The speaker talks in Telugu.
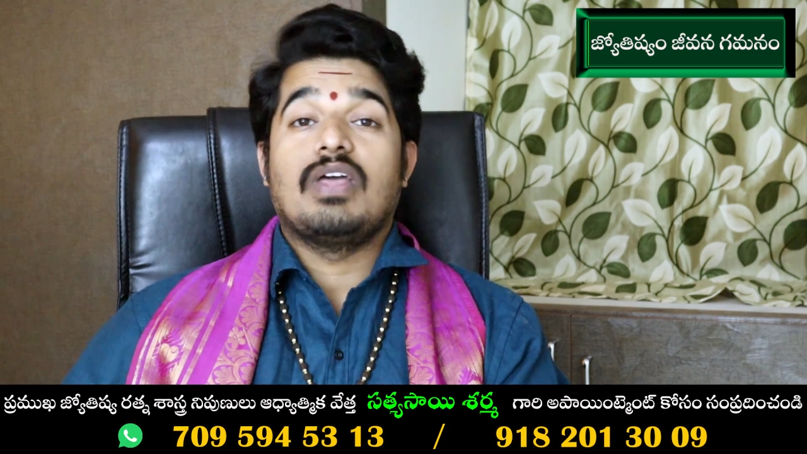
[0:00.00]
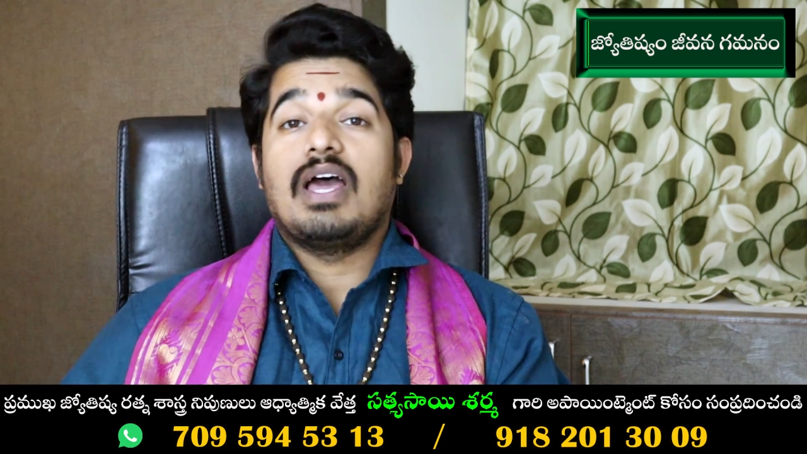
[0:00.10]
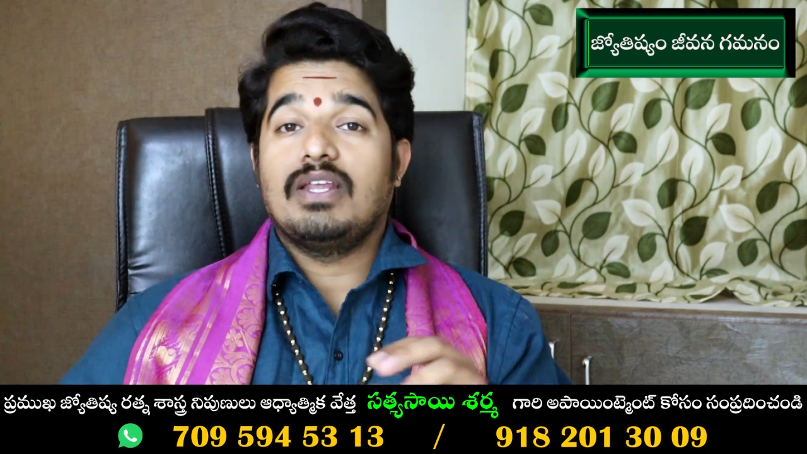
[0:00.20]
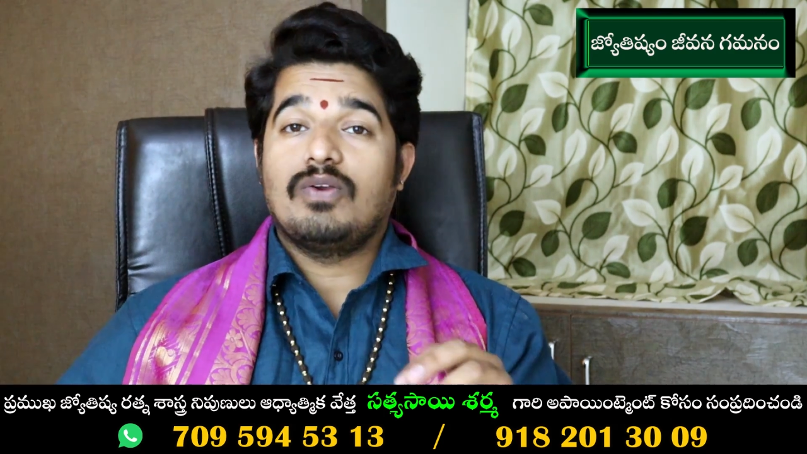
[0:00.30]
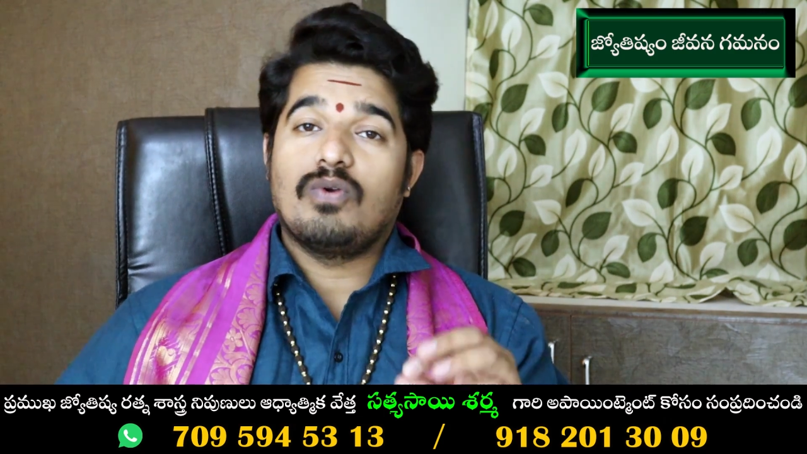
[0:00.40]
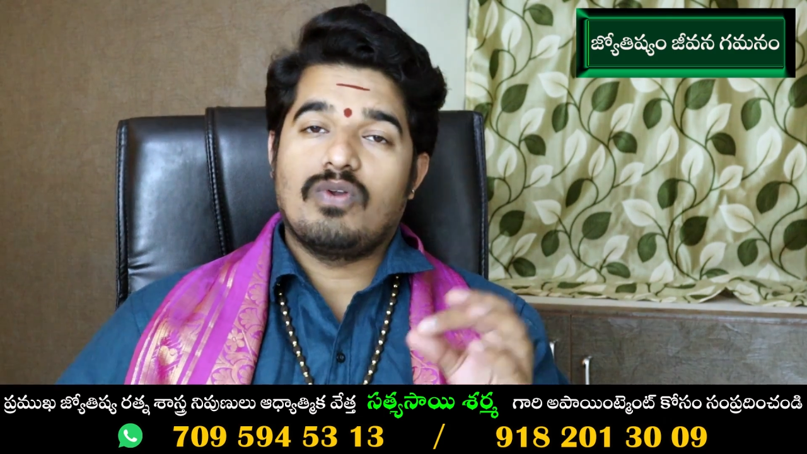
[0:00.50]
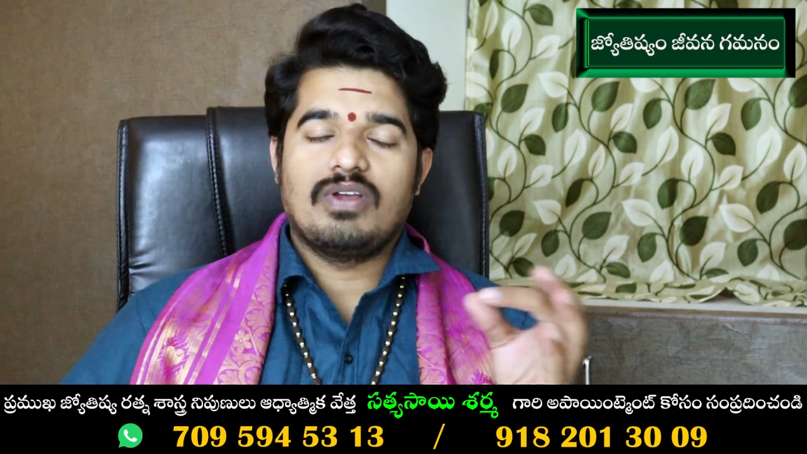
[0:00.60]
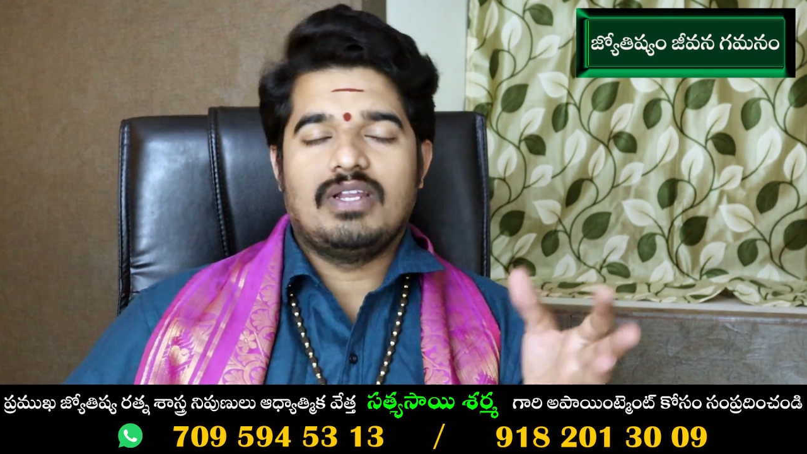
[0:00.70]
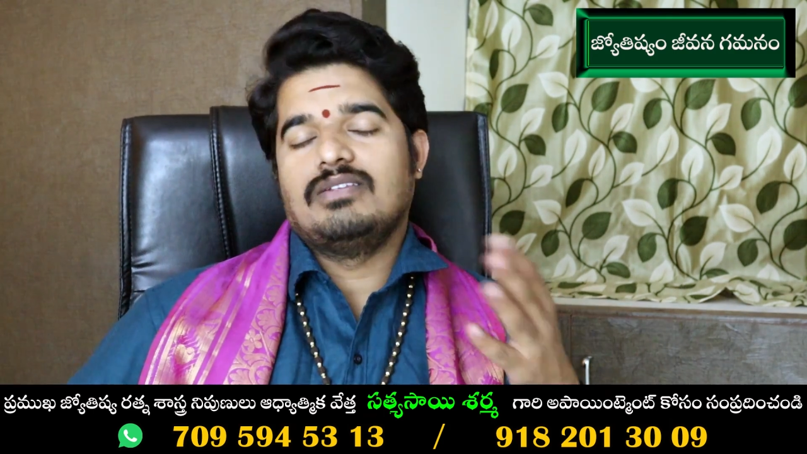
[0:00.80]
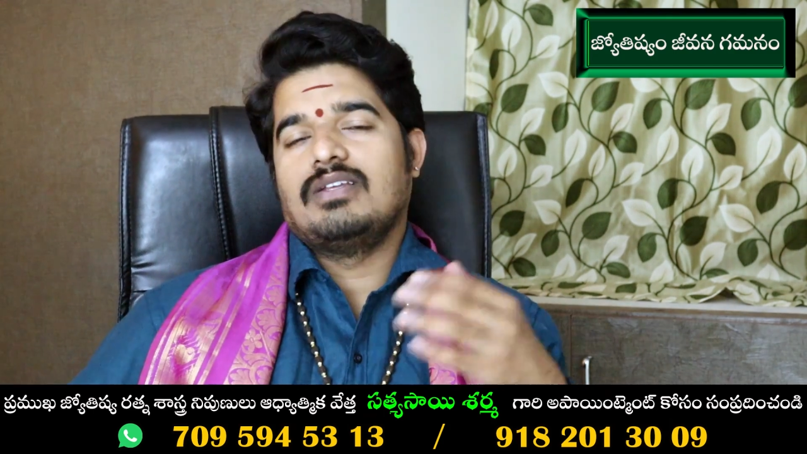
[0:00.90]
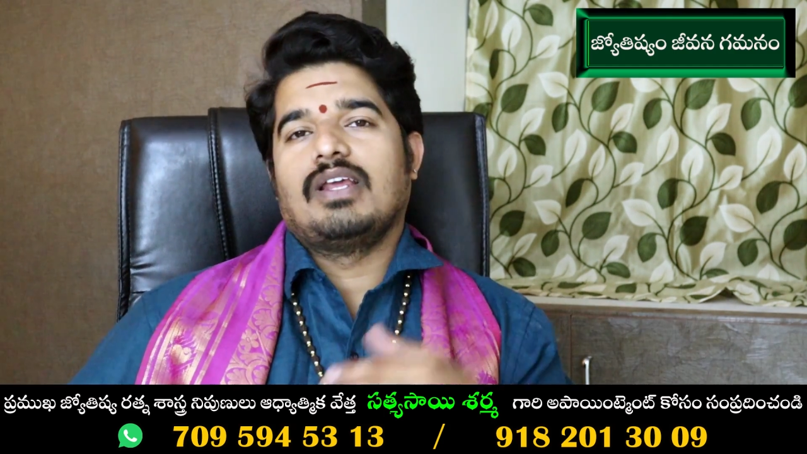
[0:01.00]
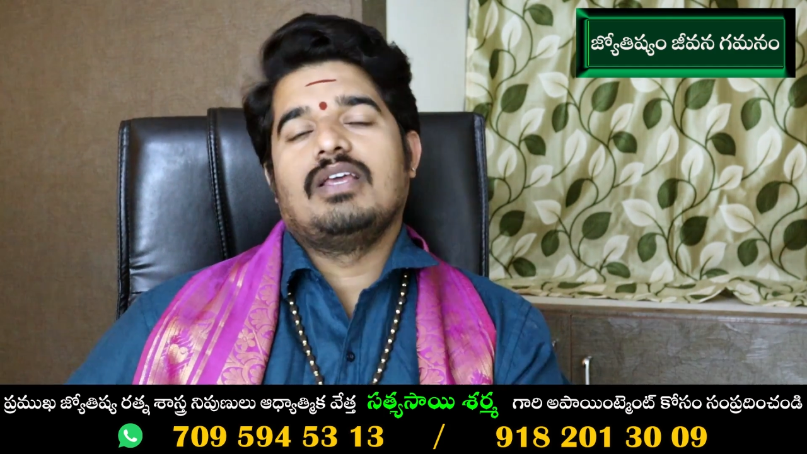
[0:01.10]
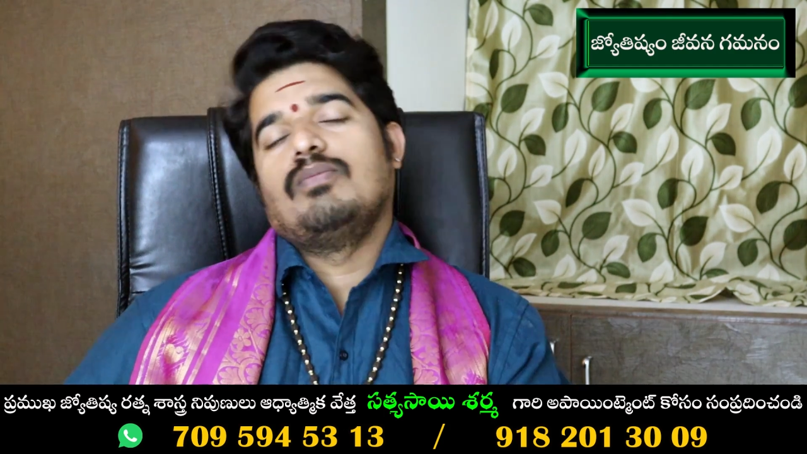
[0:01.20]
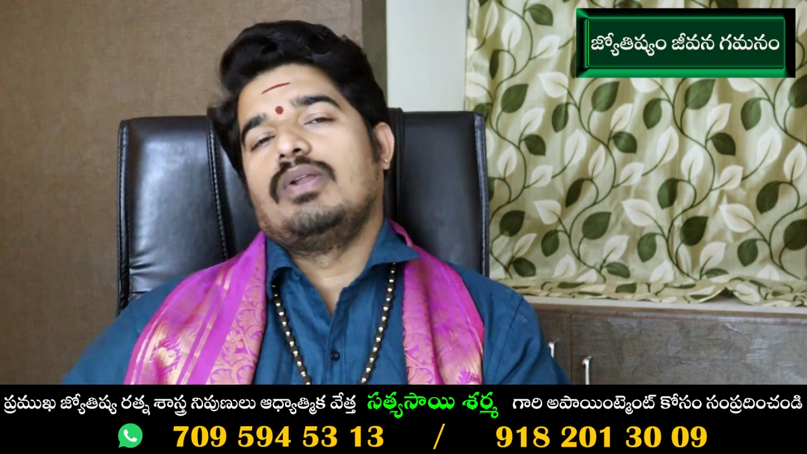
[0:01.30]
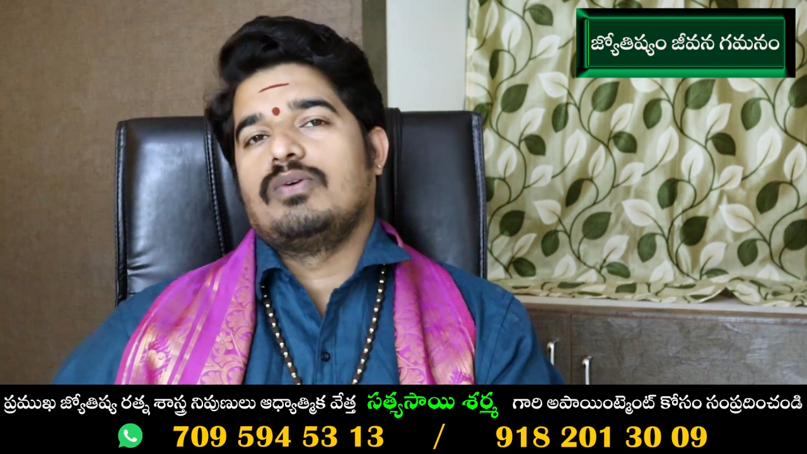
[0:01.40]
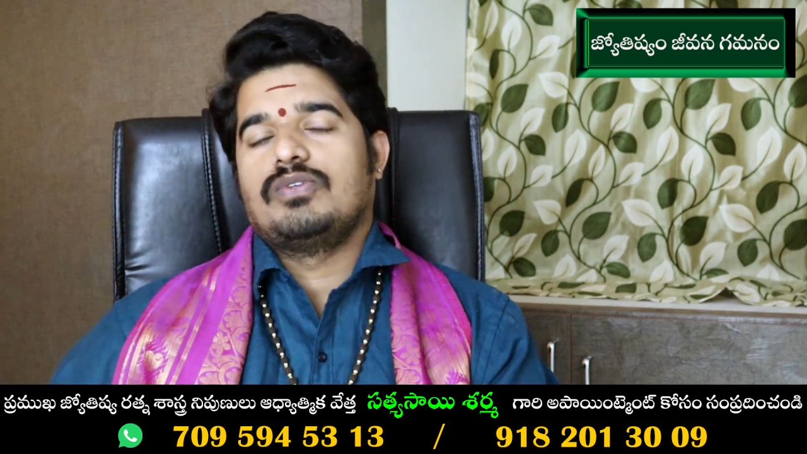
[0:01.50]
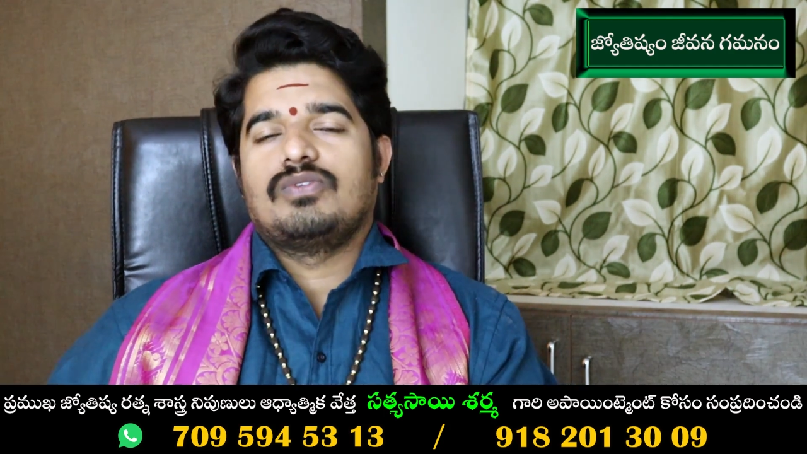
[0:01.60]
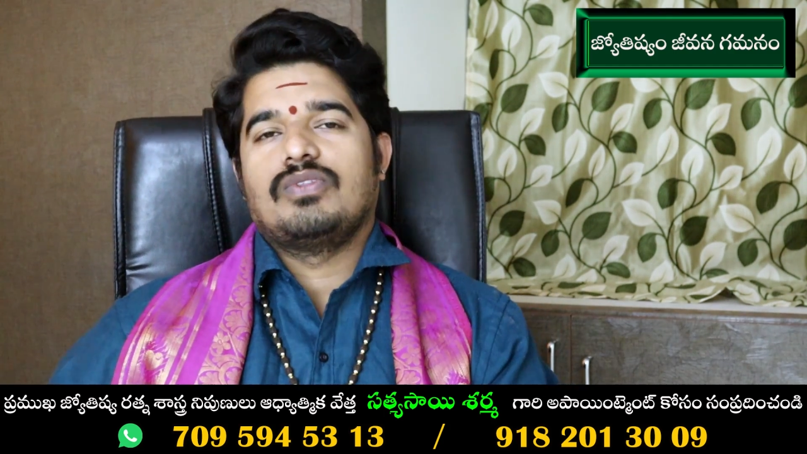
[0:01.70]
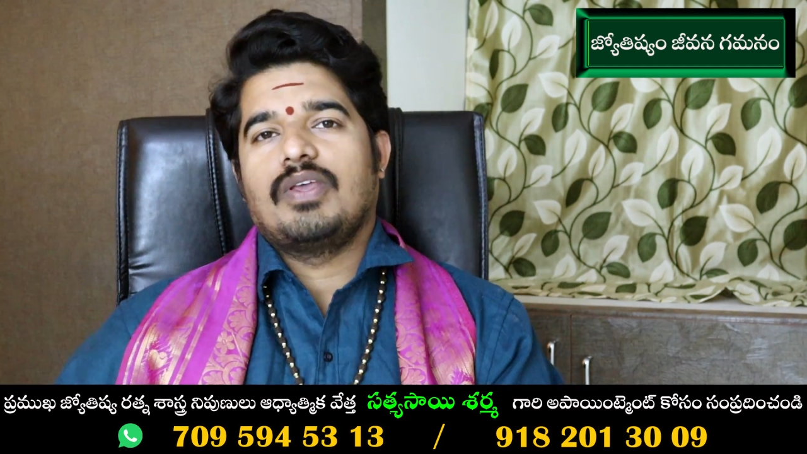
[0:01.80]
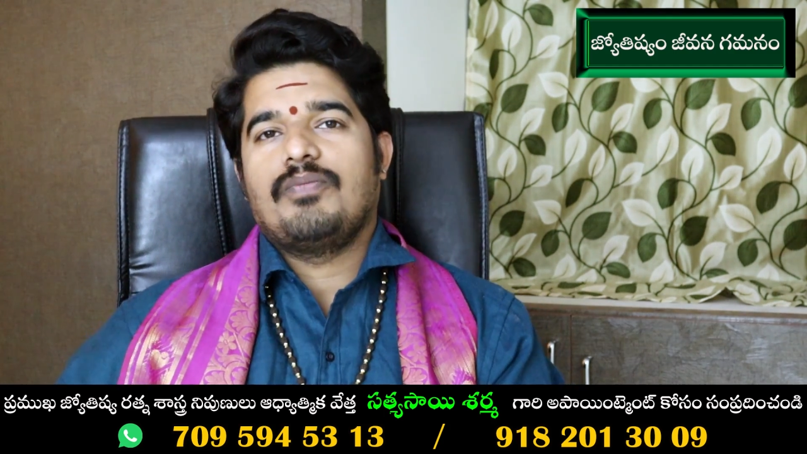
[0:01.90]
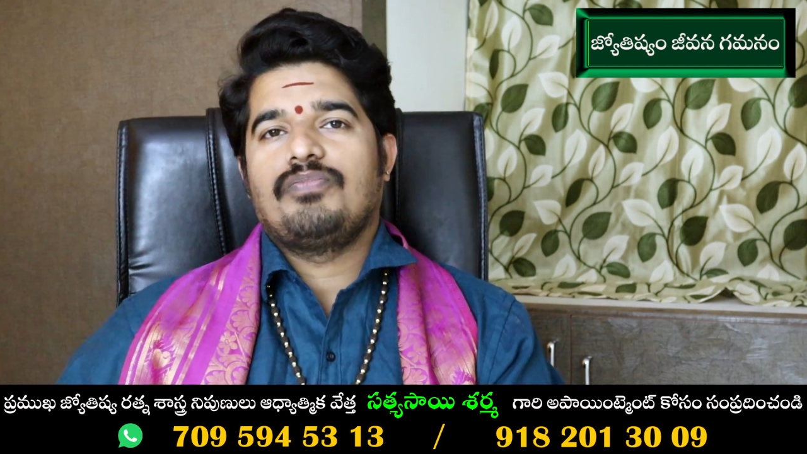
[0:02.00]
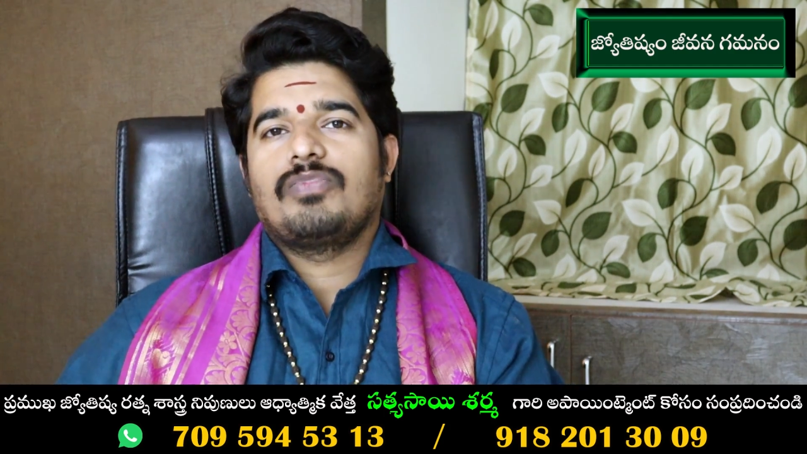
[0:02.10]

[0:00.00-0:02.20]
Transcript: దానికి కూడా ఒక రీజన్గా ఇది పనికొస్తుంది